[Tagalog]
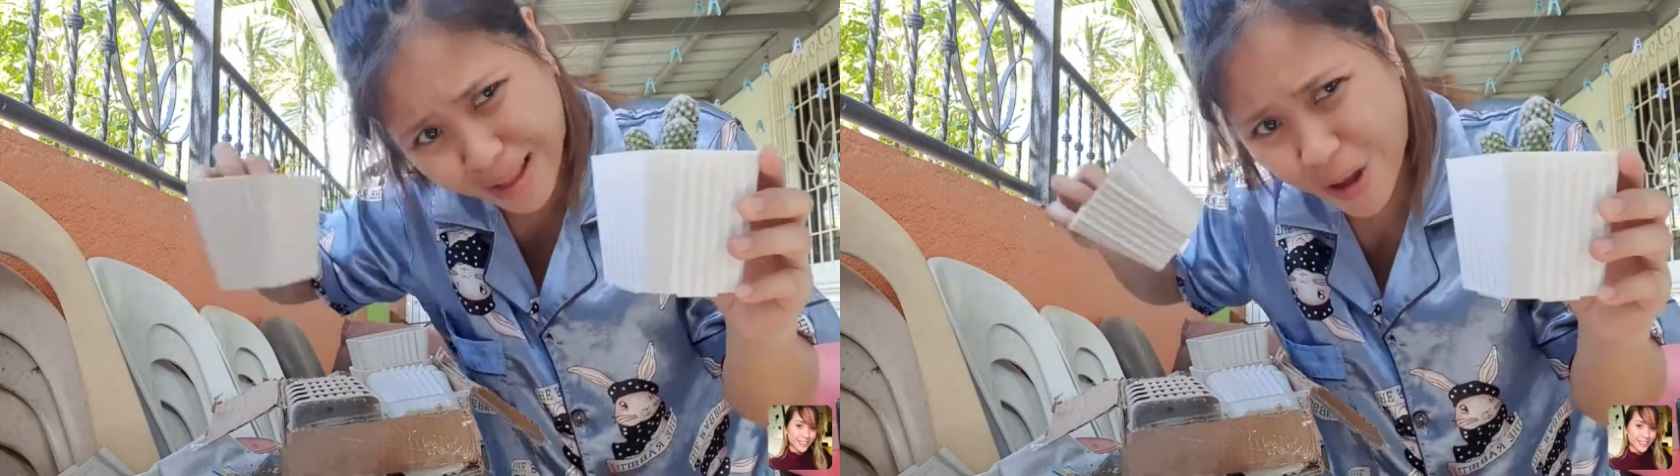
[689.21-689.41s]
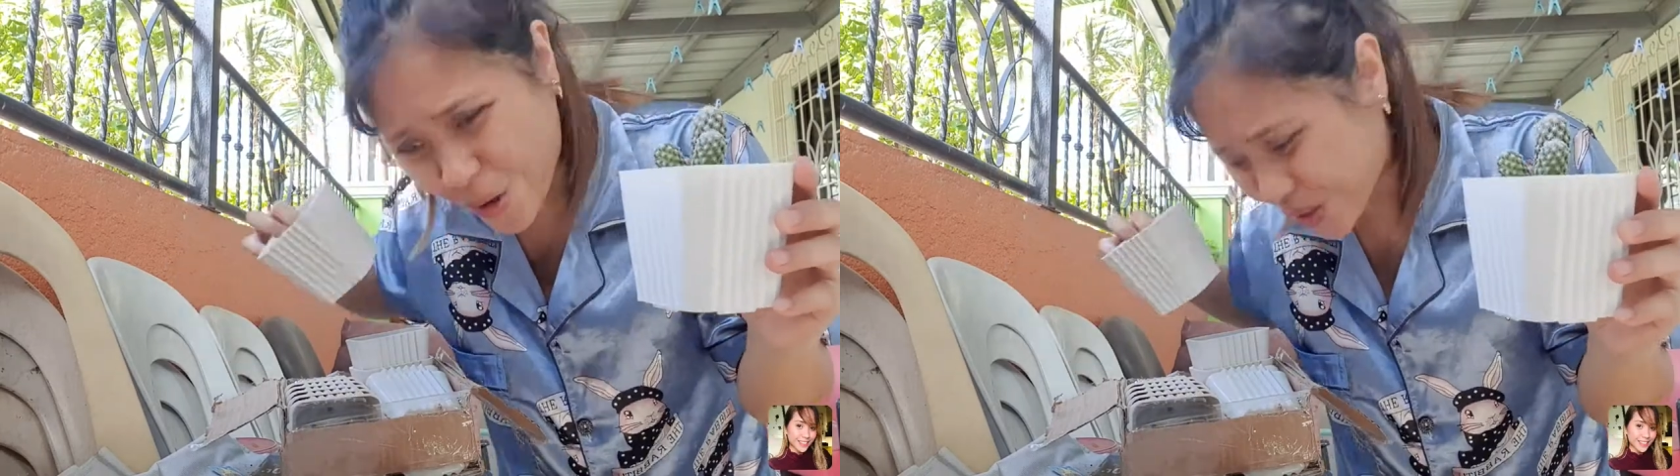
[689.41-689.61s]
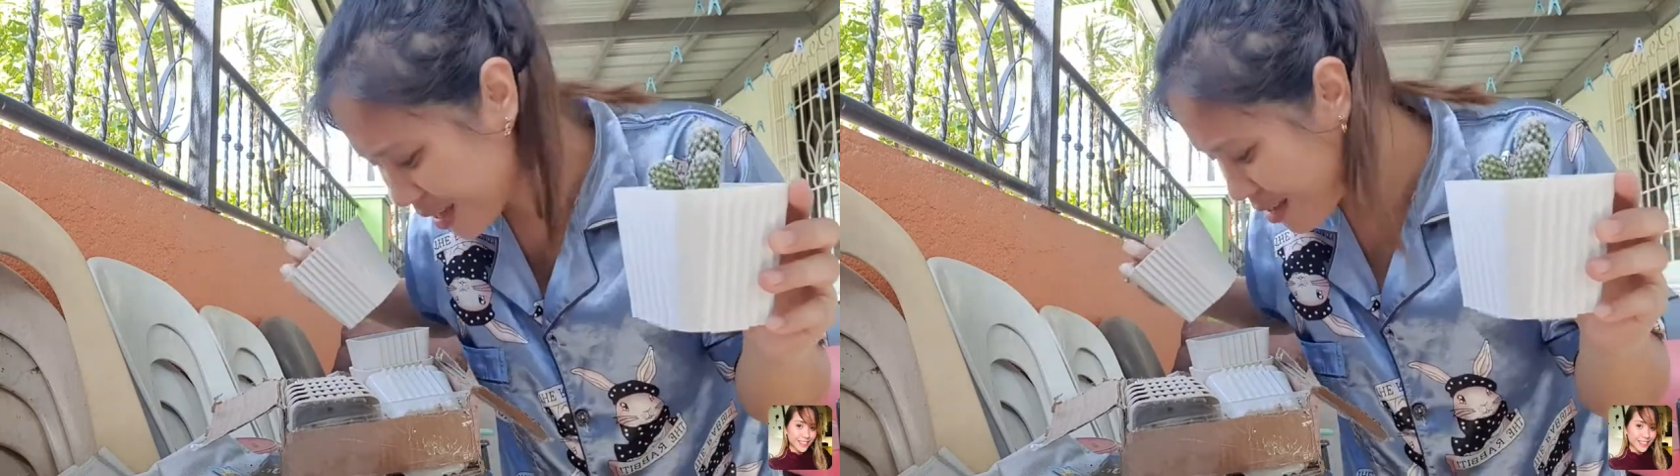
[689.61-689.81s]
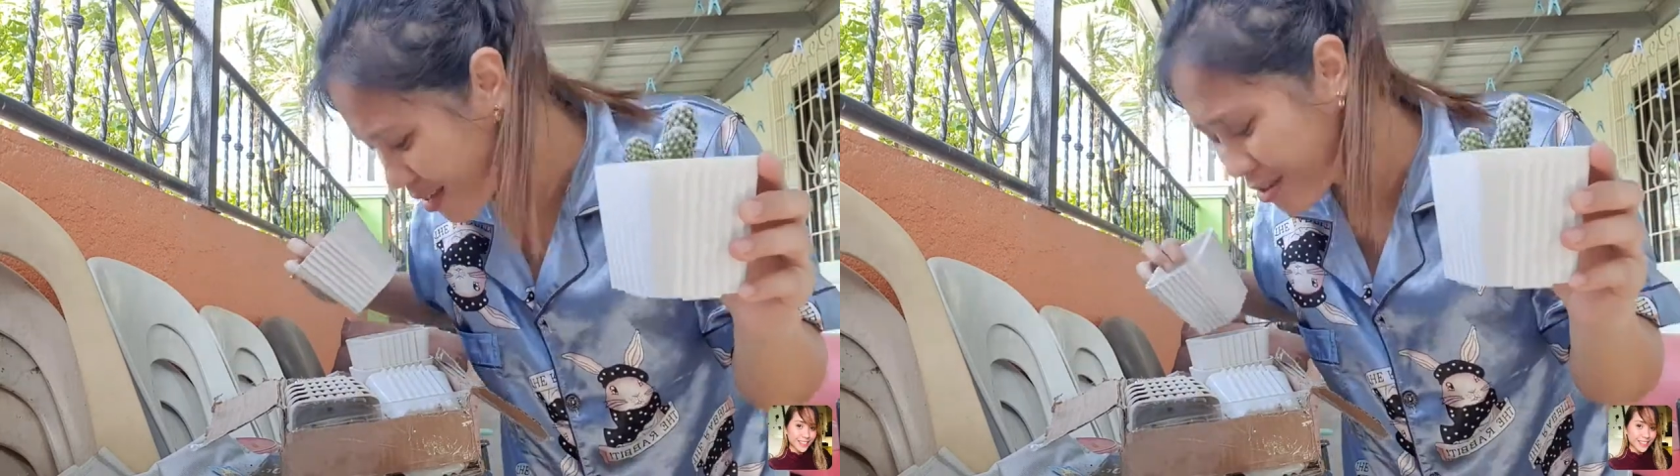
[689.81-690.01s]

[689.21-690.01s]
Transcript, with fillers: Okay na,